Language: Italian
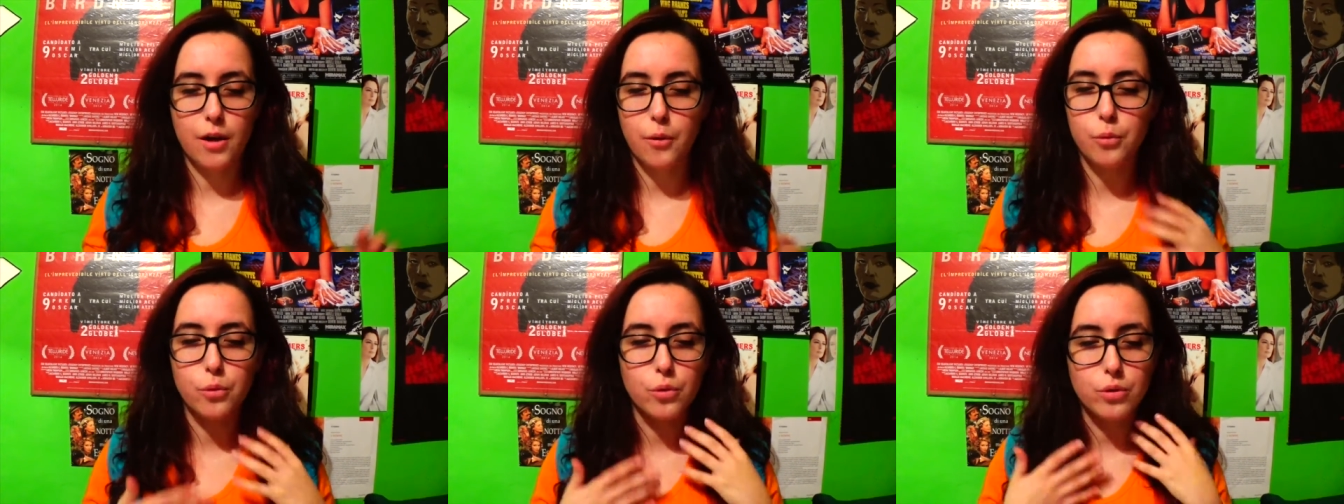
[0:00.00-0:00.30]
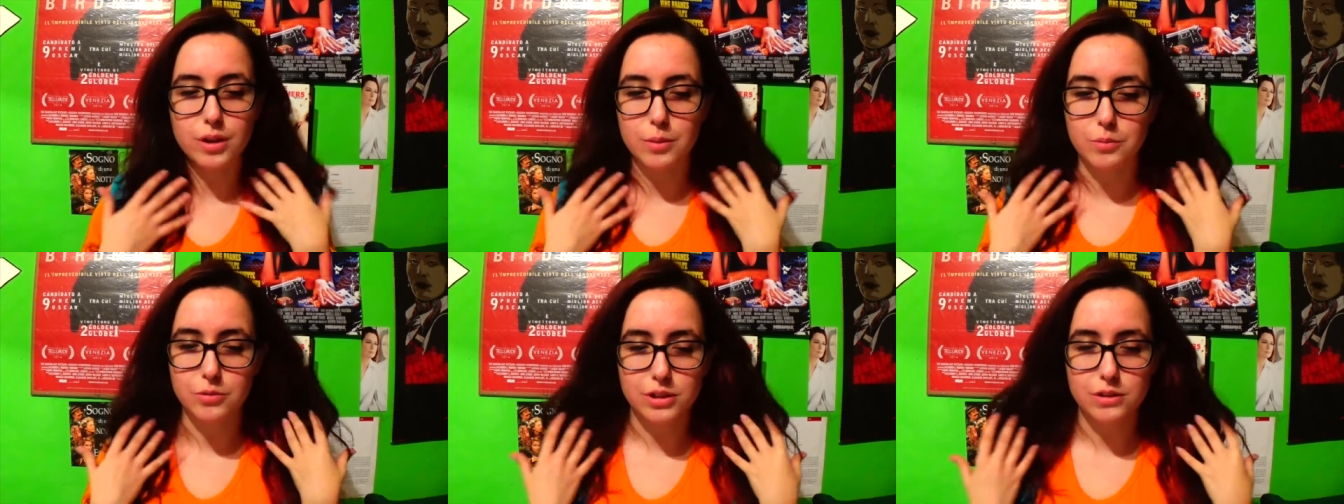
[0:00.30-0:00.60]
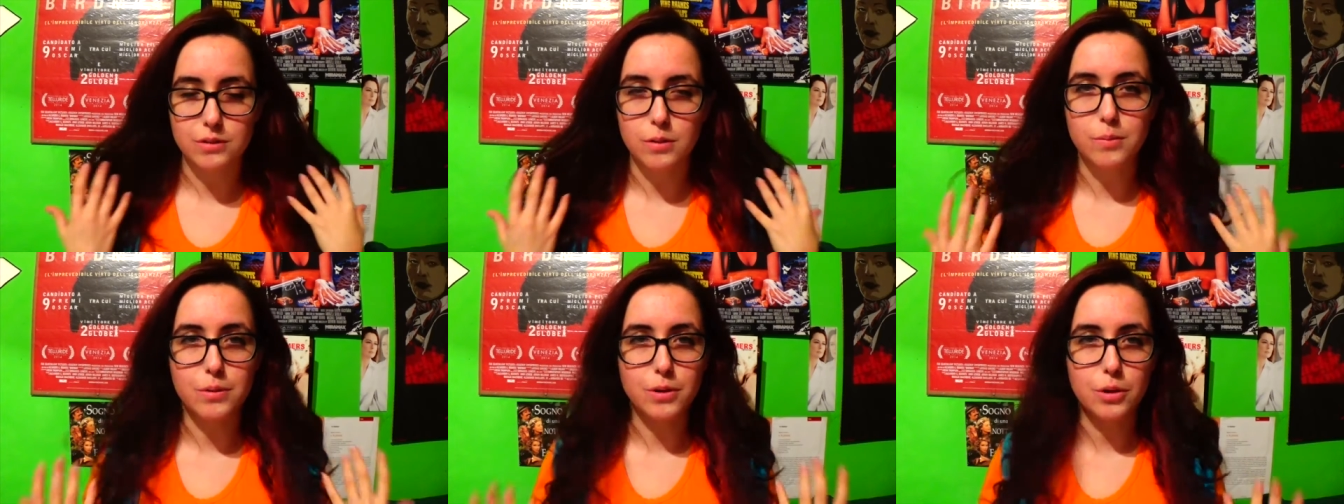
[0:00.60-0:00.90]
è uno dei
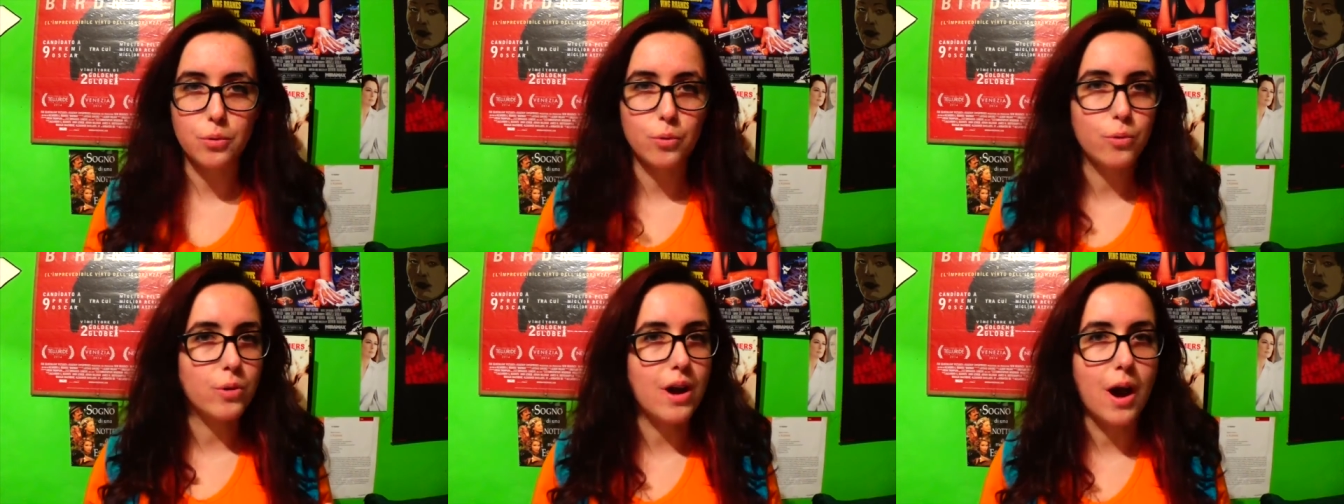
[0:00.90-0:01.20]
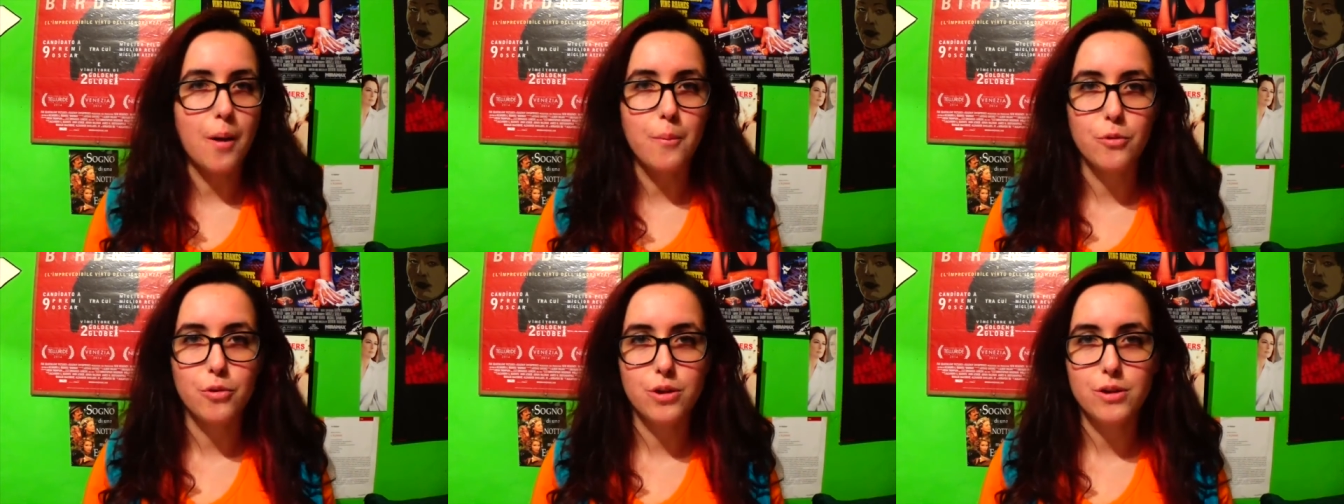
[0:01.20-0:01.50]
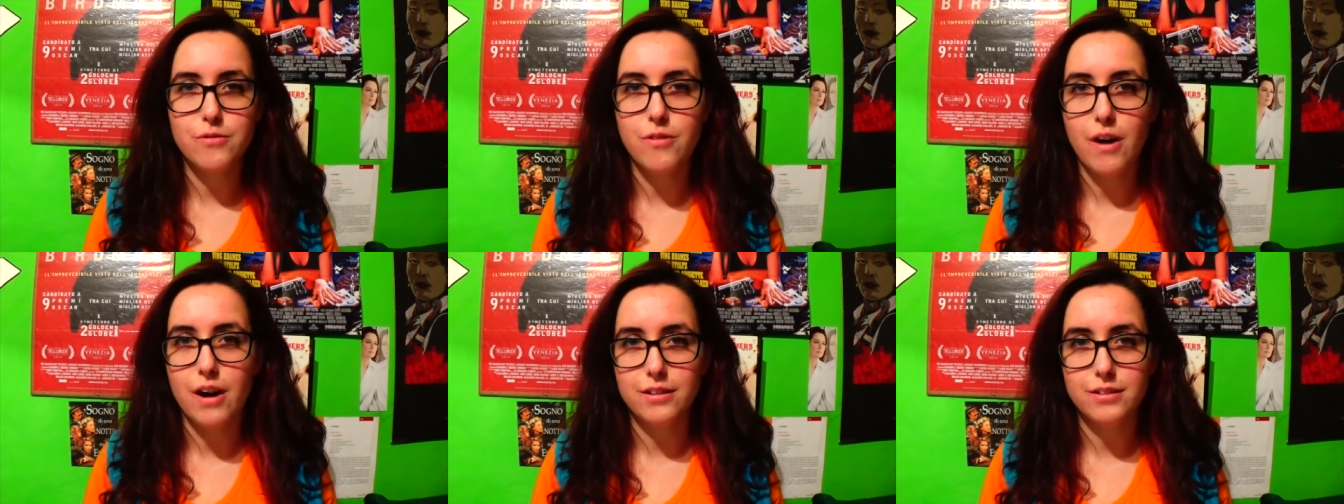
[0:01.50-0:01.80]
motivi per cui amo i
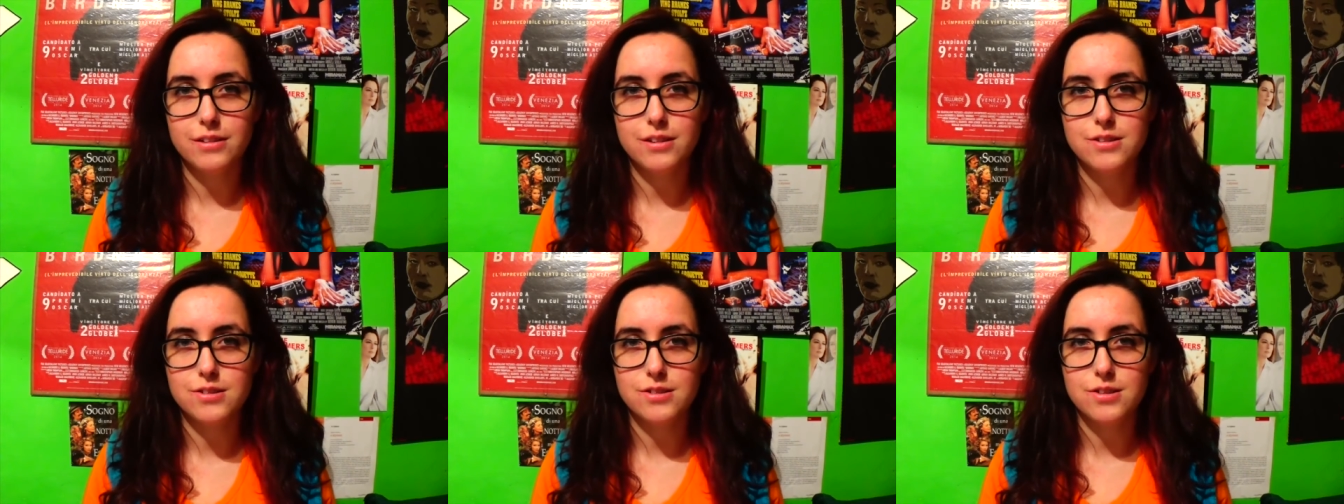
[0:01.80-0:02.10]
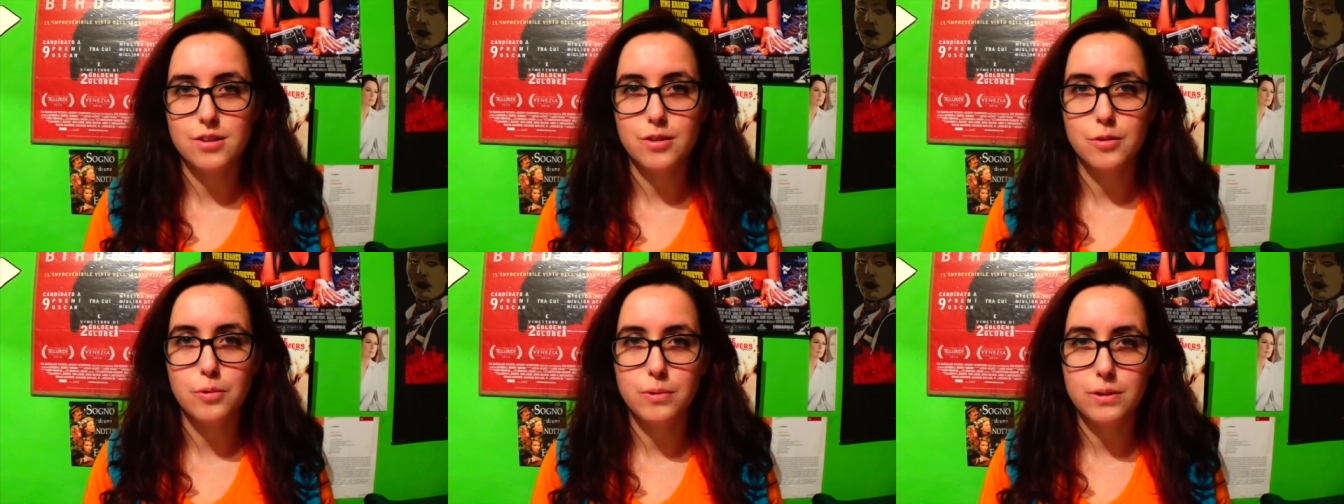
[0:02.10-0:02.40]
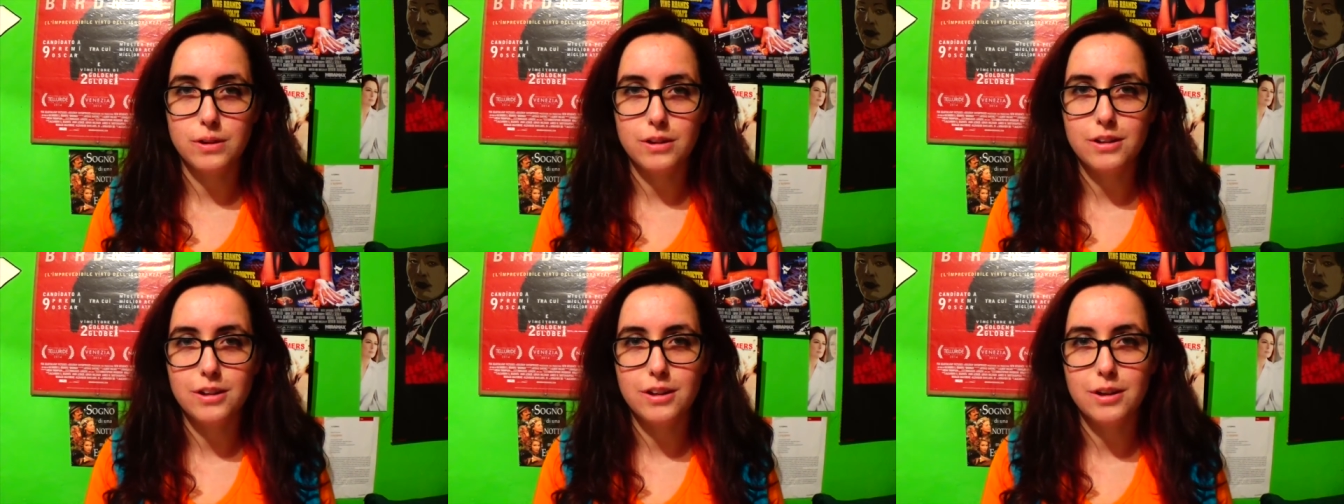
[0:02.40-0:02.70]
fantasy,
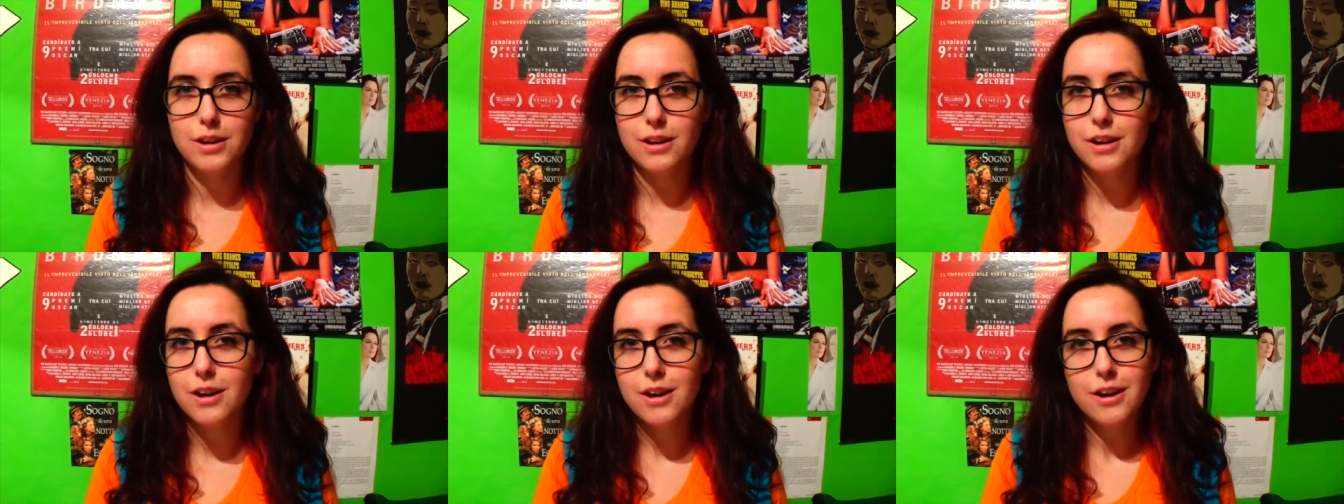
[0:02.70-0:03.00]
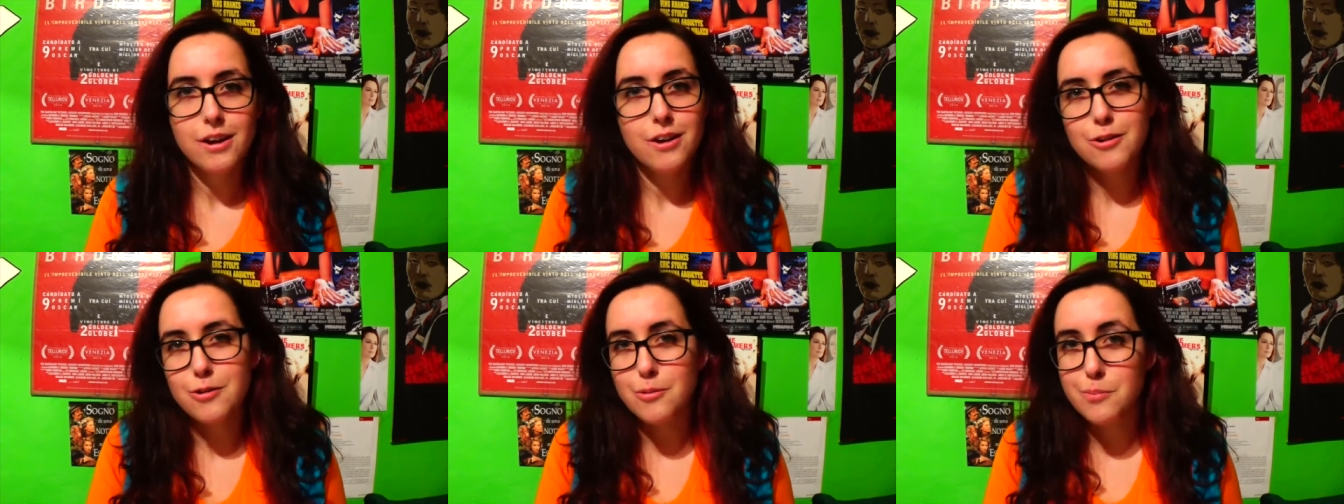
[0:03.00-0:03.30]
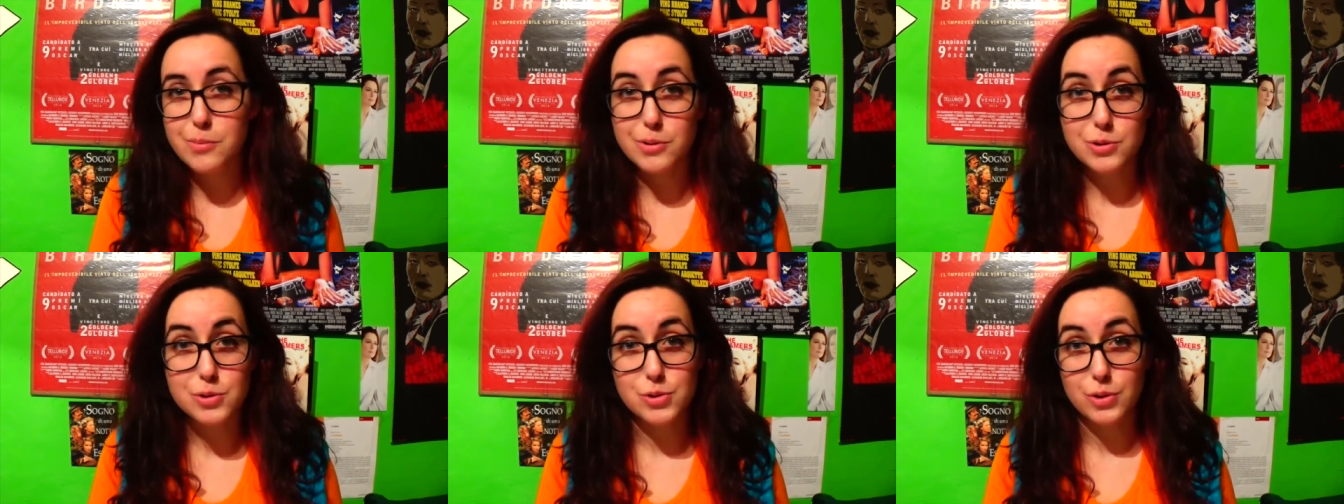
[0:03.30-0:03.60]
quindi non
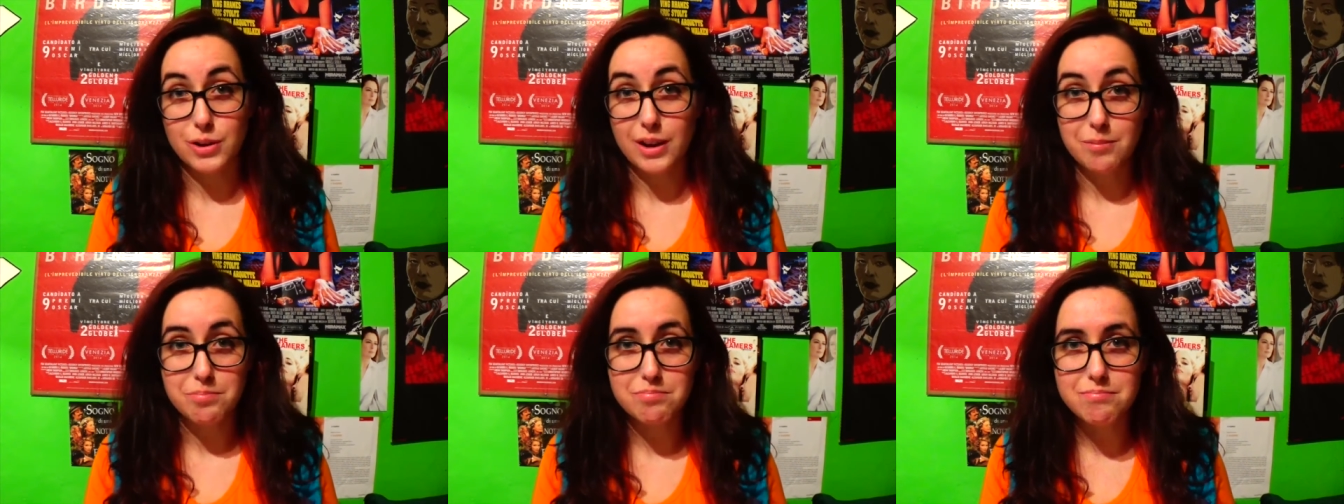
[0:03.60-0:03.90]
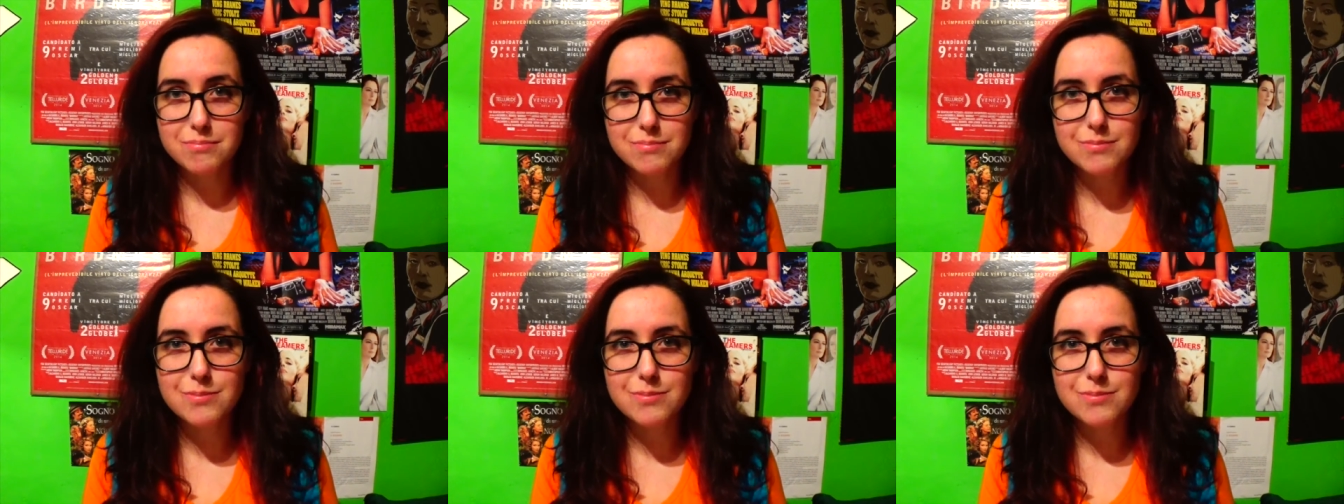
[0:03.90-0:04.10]
posso che